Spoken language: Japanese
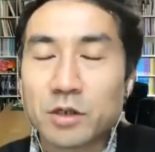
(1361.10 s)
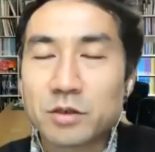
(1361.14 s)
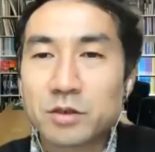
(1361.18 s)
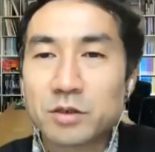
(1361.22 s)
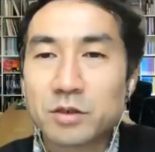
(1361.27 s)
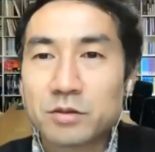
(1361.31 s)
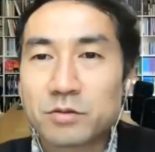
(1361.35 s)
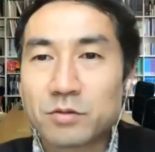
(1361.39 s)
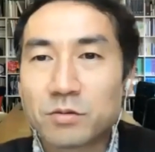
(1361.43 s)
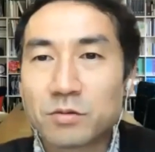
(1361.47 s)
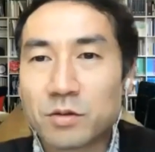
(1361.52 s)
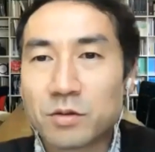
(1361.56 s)
か
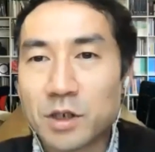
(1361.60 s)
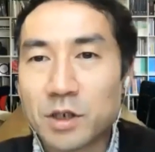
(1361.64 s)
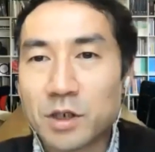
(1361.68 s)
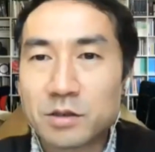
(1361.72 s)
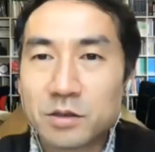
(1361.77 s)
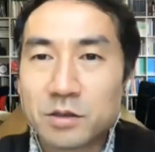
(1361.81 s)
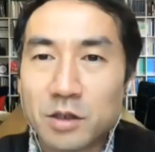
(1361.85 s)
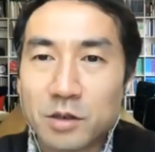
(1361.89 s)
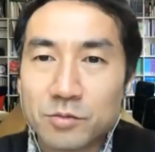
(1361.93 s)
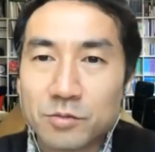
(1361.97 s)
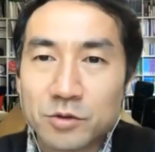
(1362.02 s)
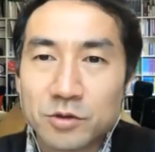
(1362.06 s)
にその
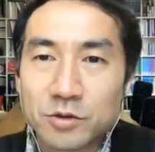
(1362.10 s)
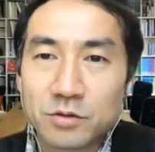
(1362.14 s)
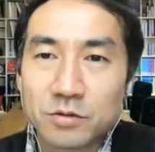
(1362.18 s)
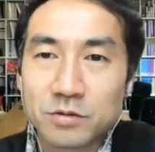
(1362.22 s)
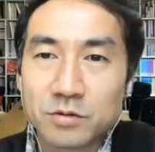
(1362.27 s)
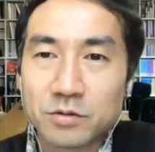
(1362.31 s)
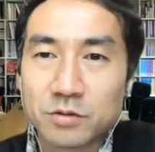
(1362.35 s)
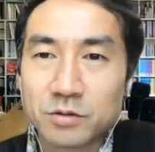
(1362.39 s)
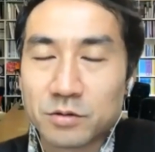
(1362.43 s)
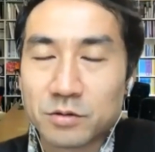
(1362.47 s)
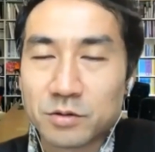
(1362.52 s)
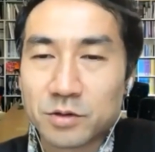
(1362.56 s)
カスタムす
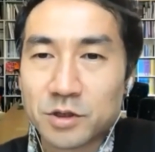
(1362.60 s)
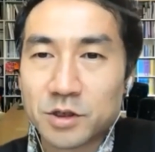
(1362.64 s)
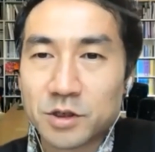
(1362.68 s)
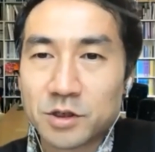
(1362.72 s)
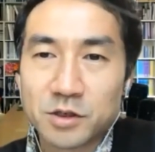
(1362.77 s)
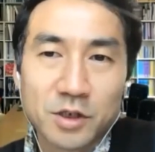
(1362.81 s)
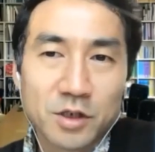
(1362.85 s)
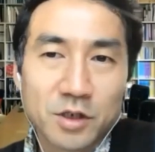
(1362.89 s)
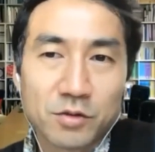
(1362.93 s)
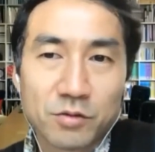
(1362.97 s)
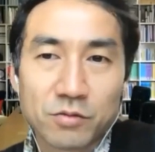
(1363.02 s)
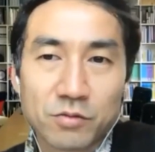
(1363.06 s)
る
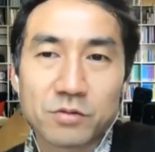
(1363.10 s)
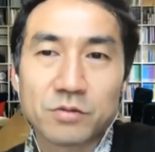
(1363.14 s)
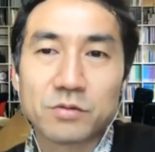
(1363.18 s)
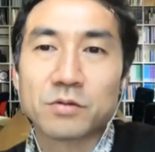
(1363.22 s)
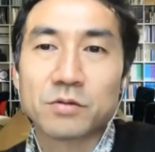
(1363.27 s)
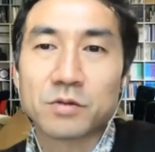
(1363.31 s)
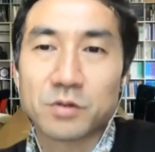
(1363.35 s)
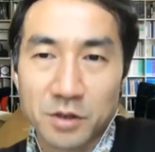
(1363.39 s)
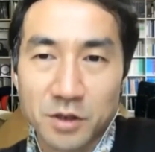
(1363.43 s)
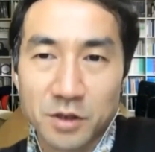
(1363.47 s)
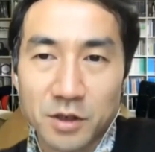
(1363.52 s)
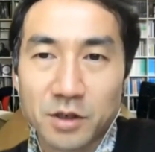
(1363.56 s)
知恵と
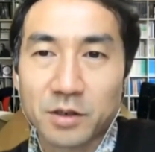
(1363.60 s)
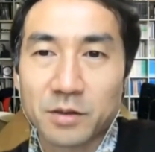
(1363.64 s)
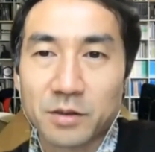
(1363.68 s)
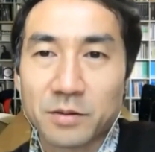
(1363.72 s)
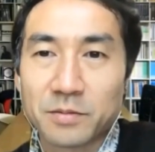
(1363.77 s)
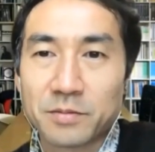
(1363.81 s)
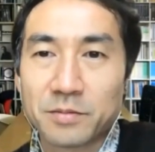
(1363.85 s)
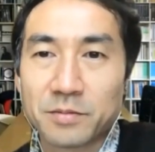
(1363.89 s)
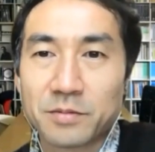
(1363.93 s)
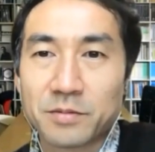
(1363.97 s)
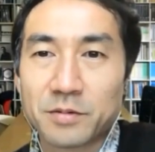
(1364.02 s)
いうか、